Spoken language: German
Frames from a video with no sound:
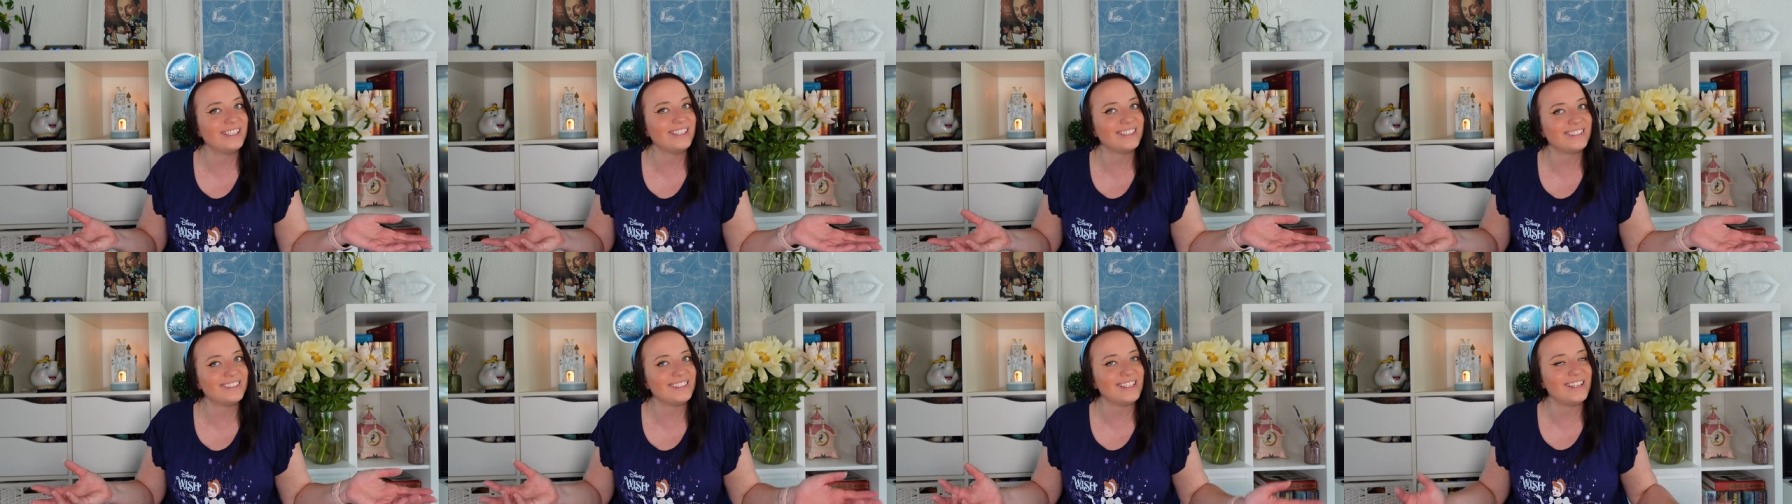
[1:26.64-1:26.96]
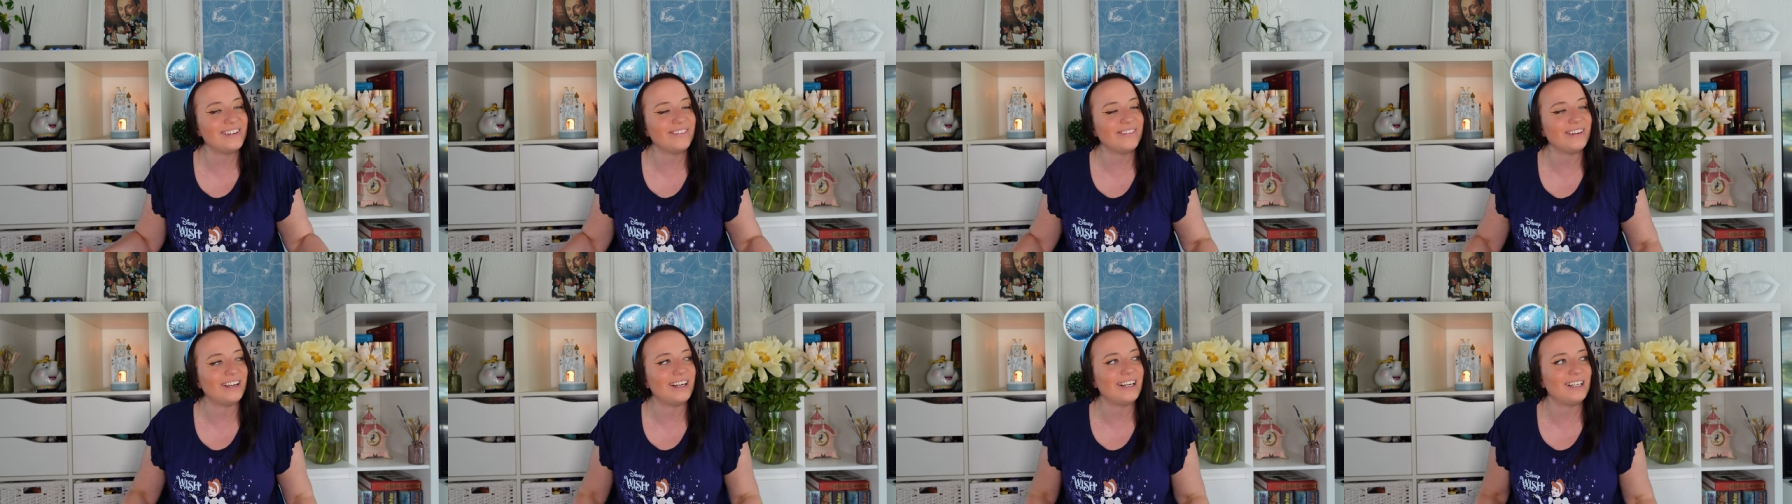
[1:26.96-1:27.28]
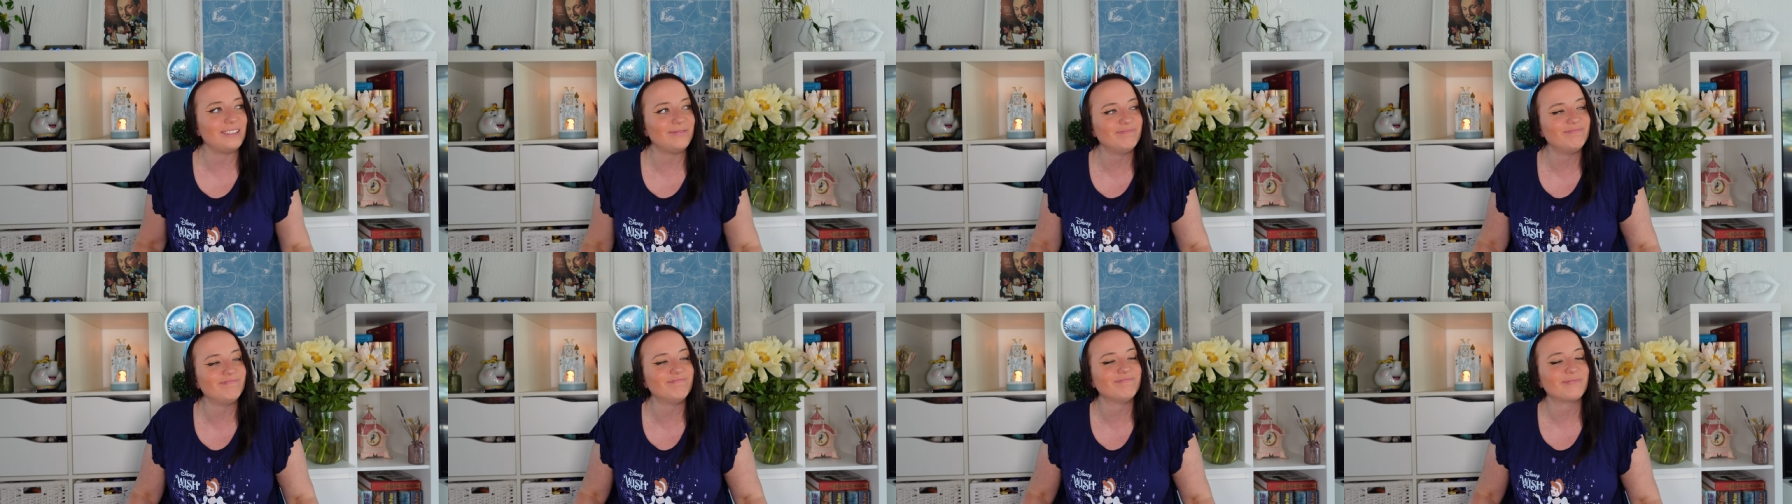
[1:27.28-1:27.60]
Disney
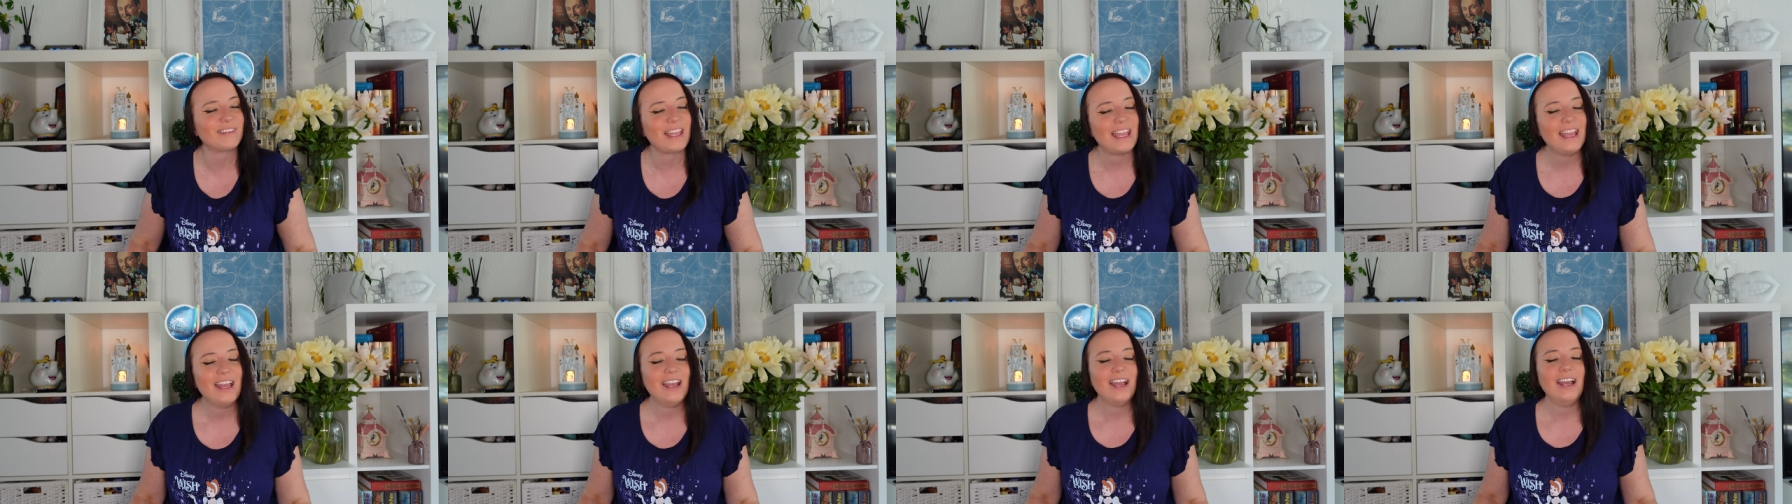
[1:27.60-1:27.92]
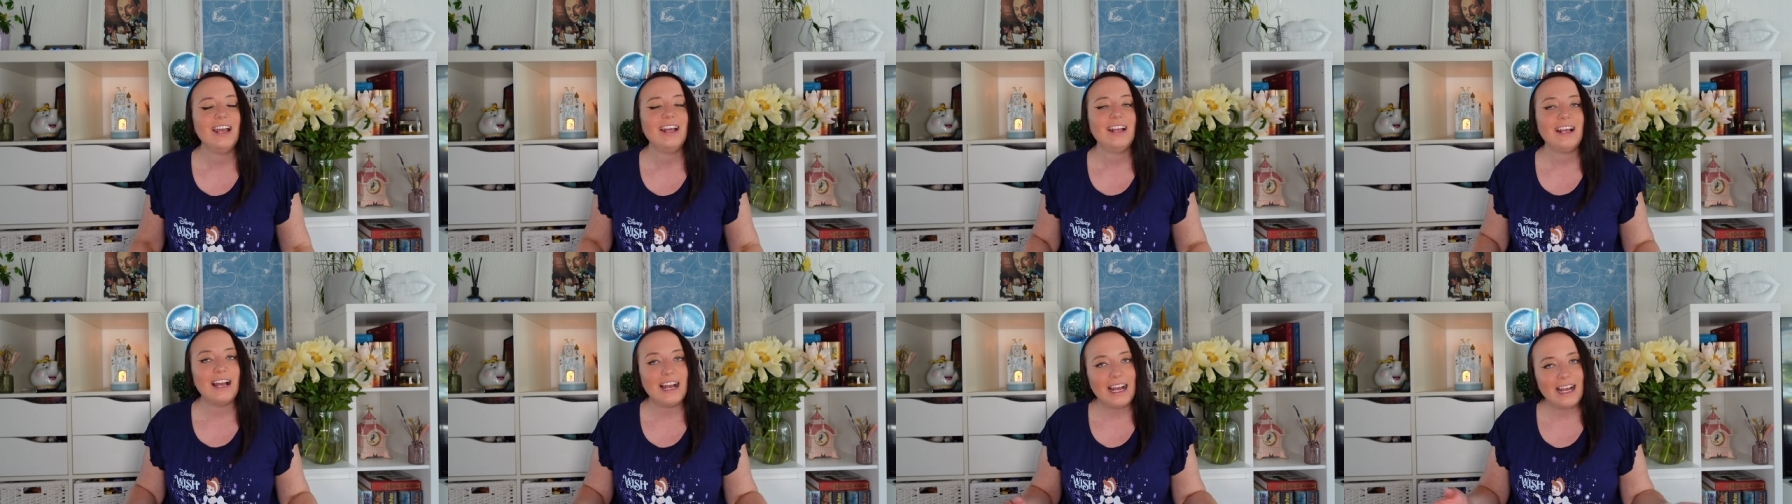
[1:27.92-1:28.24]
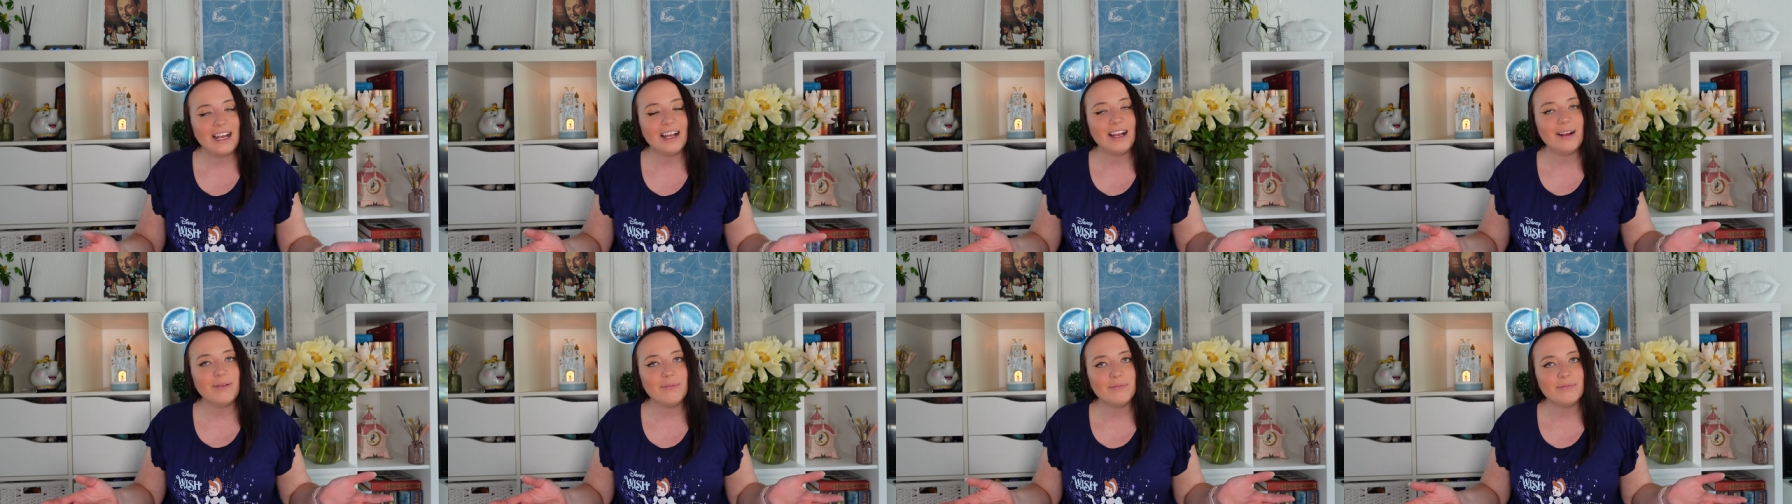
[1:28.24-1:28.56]
war.
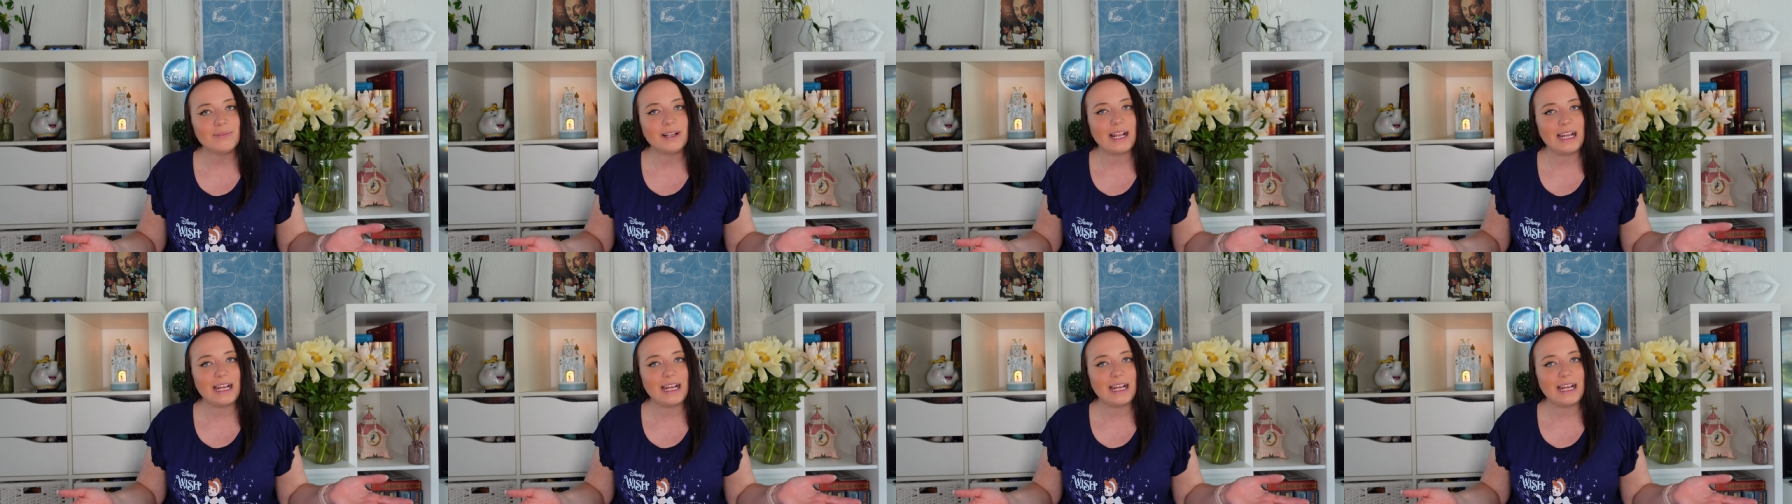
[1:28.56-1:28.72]
Ähm,